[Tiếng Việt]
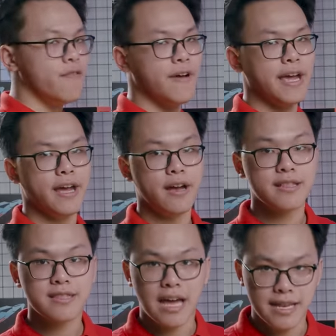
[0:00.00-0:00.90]
về
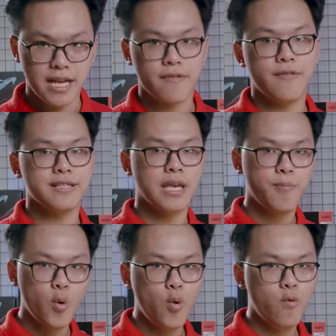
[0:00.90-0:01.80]
tản nhiệt về
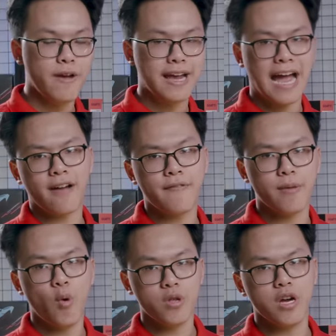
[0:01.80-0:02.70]
CPU về cạc về
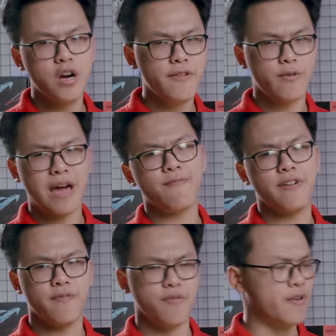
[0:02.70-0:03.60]
bộ nhớ về RAM về
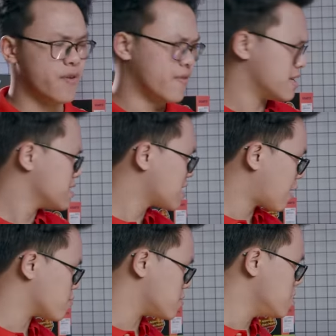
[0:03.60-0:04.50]
vân vân vân tất cả
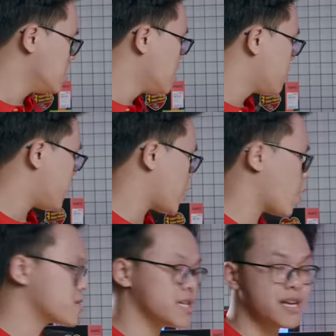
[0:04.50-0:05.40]
mọi thứ và
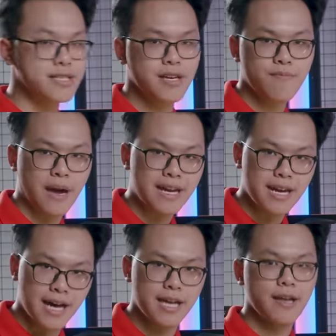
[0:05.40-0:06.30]
đó chính là chiếc máy này
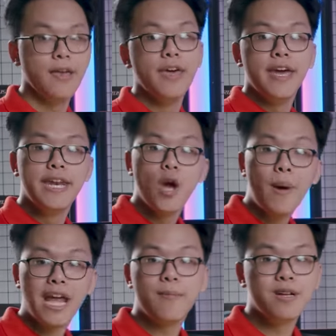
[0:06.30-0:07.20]
đây nếu mà
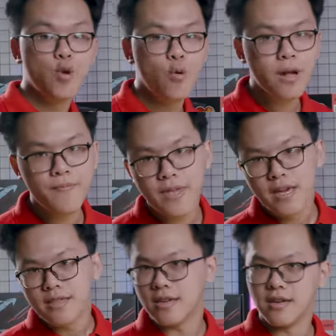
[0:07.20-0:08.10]
anh em hứng thú nhá
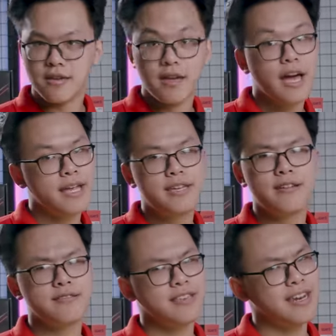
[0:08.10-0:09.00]
thì anh
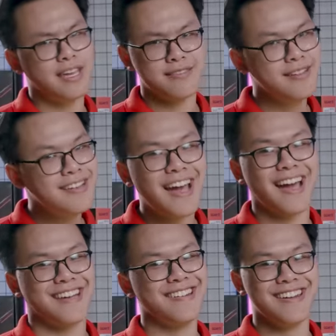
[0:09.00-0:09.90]
Kiên sẽ để tất cả
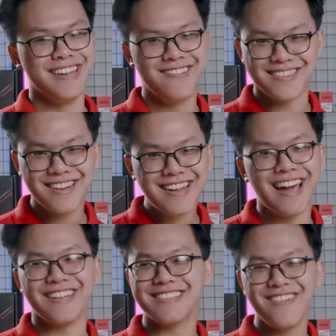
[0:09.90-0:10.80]
các đường link của tất
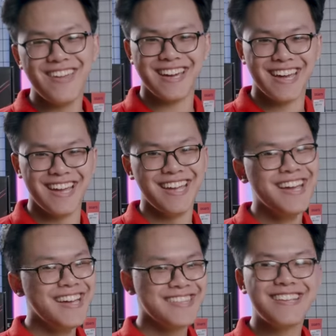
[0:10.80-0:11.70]
cả những thiết bị ở đây
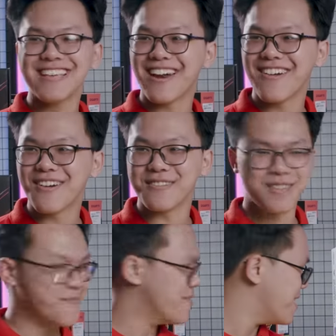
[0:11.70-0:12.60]
tính ra nó đấy khoảng
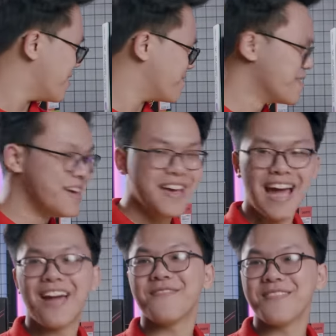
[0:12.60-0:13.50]
tầm ờ,
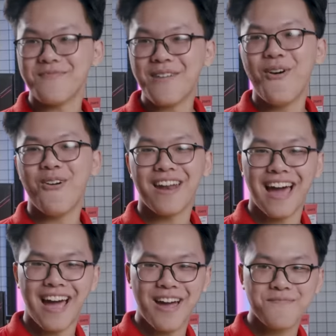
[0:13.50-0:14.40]
ba uh, bộ
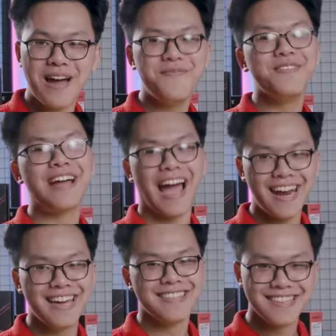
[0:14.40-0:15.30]
là 30 cái đấy